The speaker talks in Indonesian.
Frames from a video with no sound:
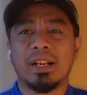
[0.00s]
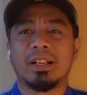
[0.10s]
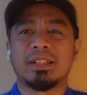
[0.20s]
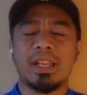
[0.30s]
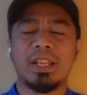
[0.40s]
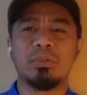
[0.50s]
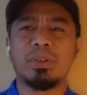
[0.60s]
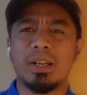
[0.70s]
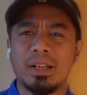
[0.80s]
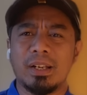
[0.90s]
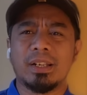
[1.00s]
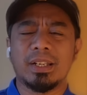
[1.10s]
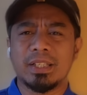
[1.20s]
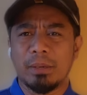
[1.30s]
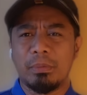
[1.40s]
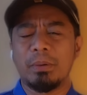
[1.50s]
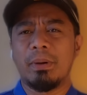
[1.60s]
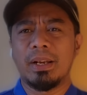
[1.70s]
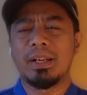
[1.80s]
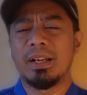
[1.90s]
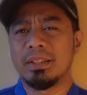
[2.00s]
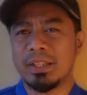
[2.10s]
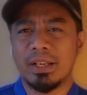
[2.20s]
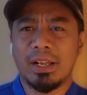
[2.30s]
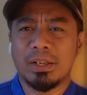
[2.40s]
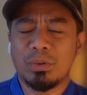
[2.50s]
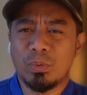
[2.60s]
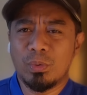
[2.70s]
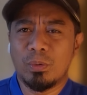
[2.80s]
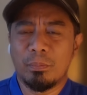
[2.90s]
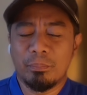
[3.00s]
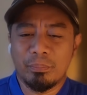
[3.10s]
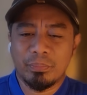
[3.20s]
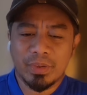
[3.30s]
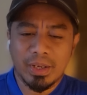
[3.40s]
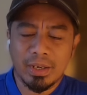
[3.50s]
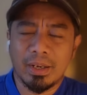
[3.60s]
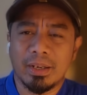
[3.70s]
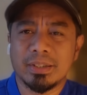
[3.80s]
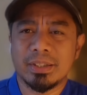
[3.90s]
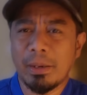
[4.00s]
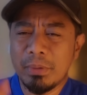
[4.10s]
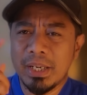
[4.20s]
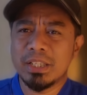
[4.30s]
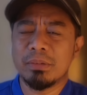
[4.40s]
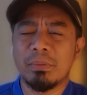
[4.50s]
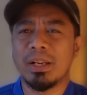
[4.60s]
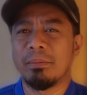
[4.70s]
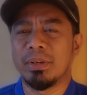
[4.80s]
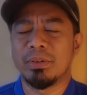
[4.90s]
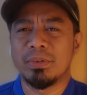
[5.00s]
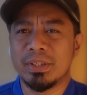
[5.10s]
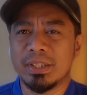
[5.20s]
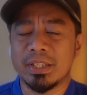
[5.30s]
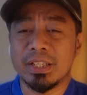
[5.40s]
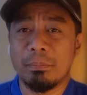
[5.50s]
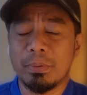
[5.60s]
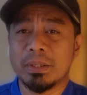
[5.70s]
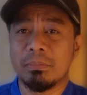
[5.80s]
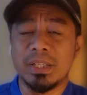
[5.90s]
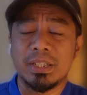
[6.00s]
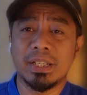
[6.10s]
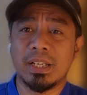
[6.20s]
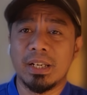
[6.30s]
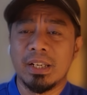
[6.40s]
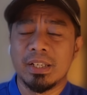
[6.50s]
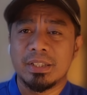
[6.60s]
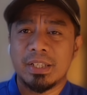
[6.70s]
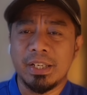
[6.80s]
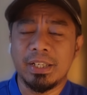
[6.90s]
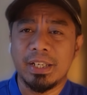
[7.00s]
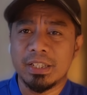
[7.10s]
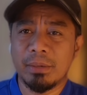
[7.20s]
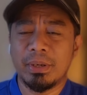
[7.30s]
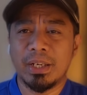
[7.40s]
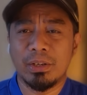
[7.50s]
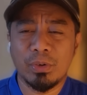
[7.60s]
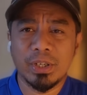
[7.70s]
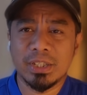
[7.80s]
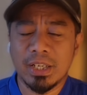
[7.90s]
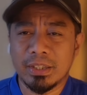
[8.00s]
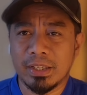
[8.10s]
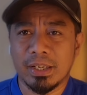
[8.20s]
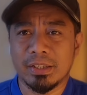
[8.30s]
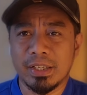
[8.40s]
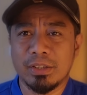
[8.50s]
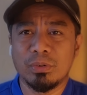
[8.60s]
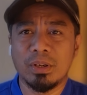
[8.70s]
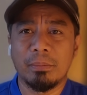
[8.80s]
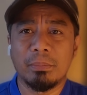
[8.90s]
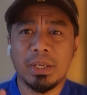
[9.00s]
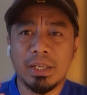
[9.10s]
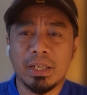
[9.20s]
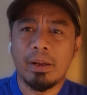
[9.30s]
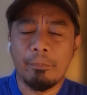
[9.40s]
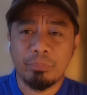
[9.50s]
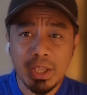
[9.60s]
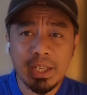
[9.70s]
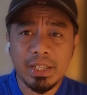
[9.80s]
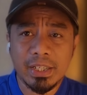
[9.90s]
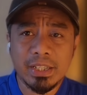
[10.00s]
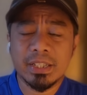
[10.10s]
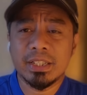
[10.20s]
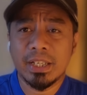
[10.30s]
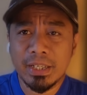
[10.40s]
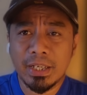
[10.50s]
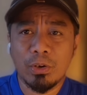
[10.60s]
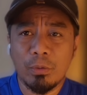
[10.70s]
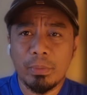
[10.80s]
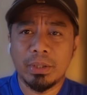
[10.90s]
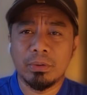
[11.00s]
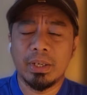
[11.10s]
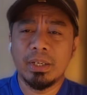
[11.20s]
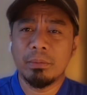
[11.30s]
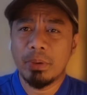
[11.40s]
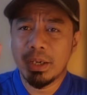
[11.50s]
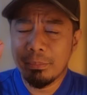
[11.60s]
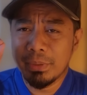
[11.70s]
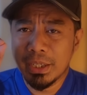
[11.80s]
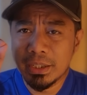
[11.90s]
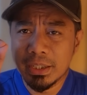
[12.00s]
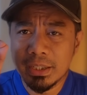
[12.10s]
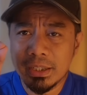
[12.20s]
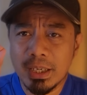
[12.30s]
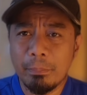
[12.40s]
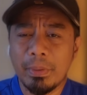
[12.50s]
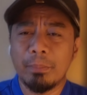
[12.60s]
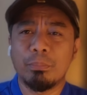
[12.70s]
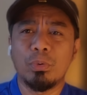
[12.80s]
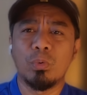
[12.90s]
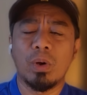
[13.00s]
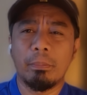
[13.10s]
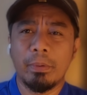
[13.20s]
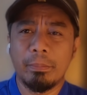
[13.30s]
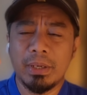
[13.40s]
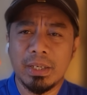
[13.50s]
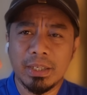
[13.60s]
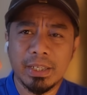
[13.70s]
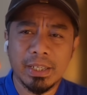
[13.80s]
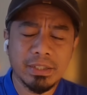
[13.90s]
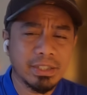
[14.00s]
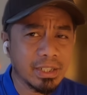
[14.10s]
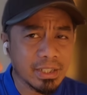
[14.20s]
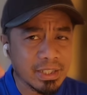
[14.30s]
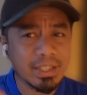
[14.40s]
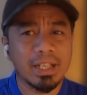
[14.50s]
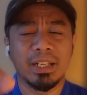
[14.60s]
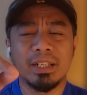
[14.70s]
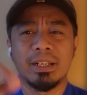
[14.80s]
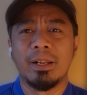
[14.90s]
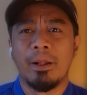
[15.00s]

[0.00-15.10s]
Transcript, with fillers: uh, saya juga rasa berbangga, terharu. Uh, saya melihat semalam Indonesia selepas Malaysia seri tiga sama dengan Korea Selatan. Saya juga melihat uh, Kyrgyzstan dengan Oman itu kan pada menit ke-80 apabila Kyrgyzstan